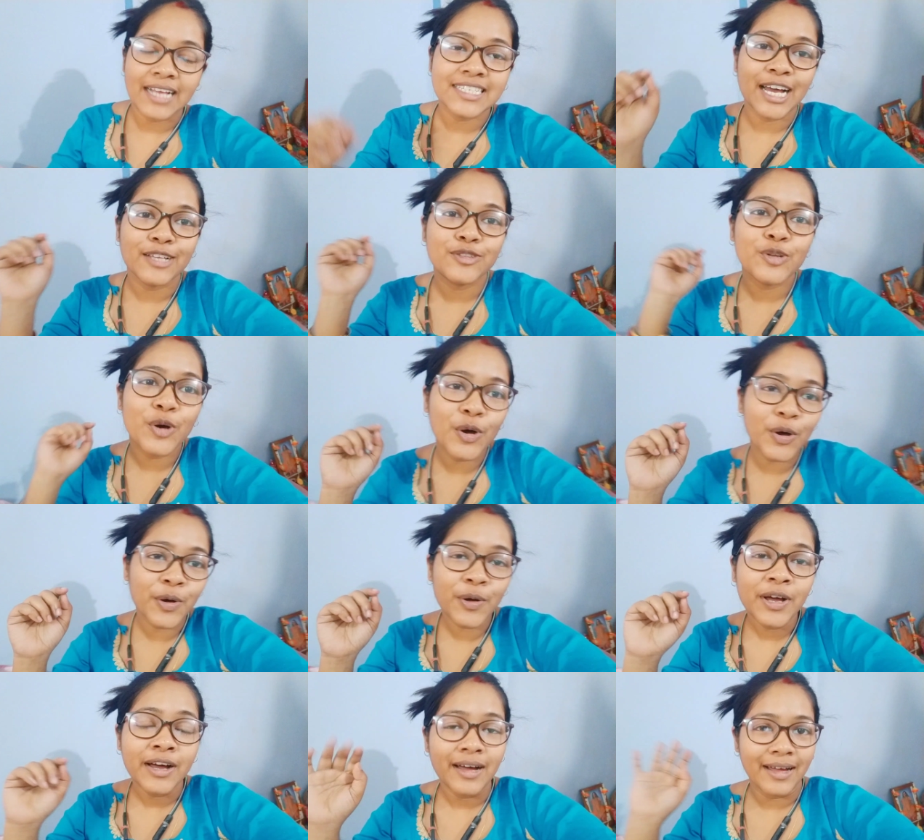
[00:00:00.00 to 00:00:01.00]
আচ্ছা তো
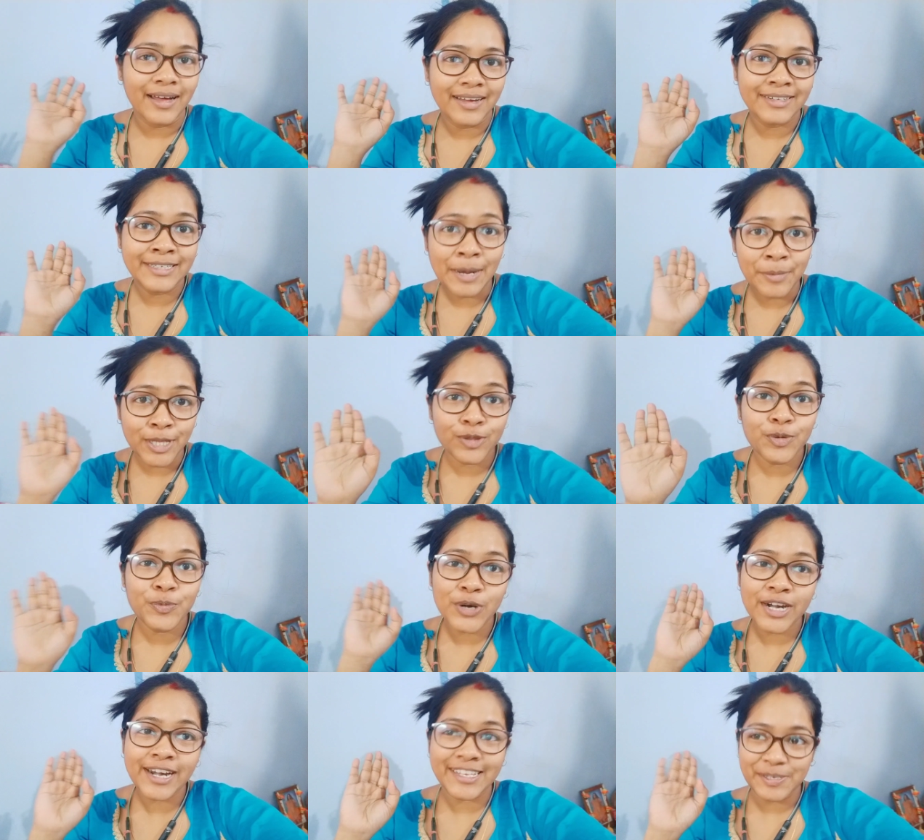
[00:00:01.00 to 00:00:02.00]
আমাদের
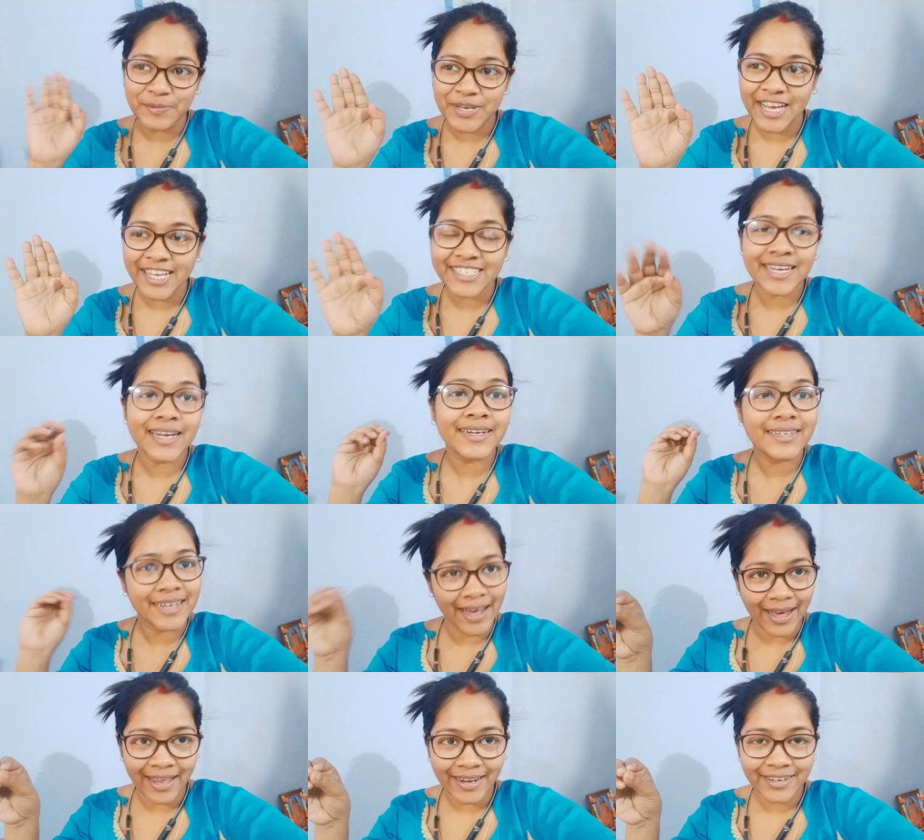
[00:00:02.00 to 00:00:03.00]
দুপুরের রেসিপি আছে
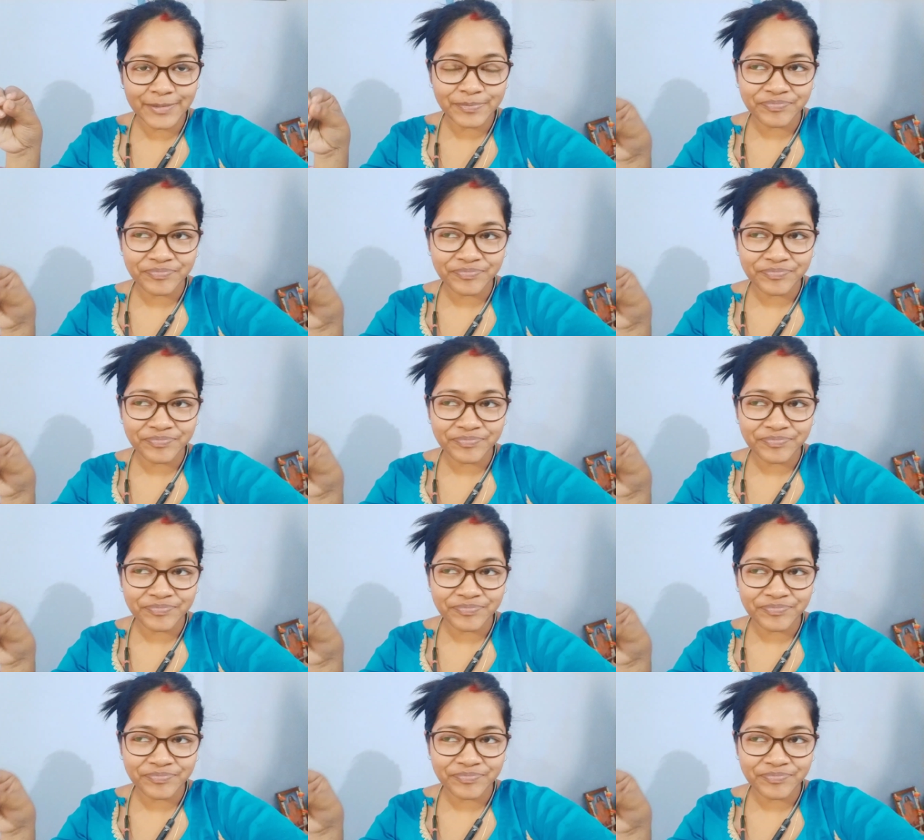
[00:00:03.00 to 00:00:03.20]
ডাল